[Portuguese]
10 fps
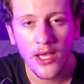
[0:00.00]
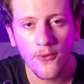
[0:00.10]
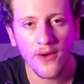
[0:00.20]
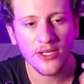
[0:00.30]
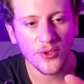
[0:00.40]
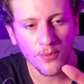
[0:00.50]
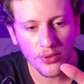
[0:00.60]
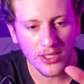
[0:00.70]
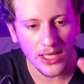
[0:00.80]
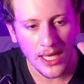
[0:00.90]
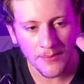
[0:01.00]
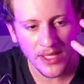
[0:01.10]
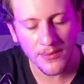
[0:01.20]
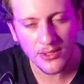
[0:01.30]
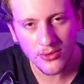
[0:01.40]
Eu falo isso porque a
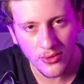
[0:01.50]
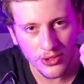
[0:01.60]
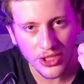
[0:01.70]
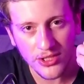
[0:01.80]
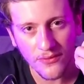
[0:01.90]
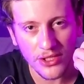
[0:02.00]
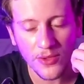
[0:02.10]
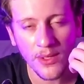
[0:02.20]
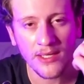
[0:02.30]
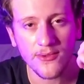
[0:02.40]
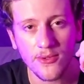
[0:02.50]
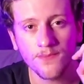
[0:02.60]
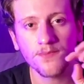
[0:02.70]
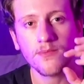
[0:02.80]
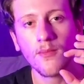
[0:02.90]
minha metodologia de investimentos
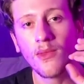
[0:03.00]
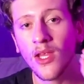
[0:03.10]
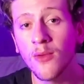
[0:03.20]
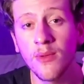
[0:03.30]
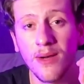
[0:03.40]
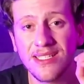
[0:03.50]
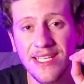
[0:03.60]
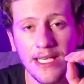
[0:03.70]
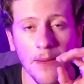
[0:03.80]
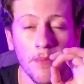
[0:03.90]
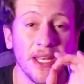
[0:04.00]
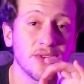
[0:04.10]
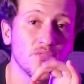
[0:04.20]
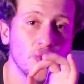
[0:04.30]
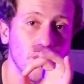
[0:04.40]
eu me baseei
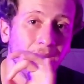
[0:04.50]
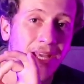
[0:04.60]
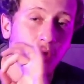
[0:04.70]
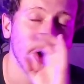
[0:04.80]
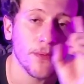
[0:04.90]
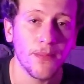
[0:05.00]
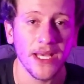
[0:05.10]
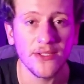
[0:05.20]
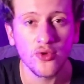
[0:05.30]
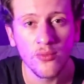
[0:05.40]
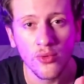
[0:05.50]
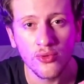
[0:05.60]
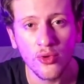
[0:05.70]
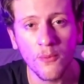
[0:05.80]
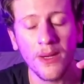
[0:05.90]
apenas no maior país do
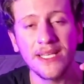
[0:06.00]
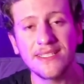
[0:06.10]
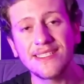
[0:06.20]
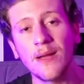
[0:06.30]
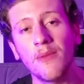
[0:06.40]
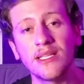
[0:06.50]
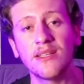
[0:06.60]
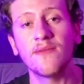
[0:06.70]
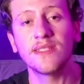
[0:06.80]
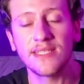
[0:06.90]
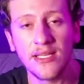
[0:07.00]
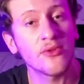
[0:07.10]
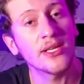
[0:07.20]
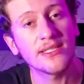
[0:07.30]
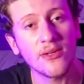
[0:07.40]
mundo, no país que está mais
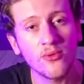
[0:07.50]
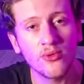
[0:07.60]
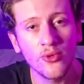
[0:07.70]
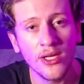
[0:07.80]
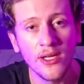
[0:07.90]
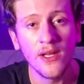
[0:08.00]
avançado nessa cultura,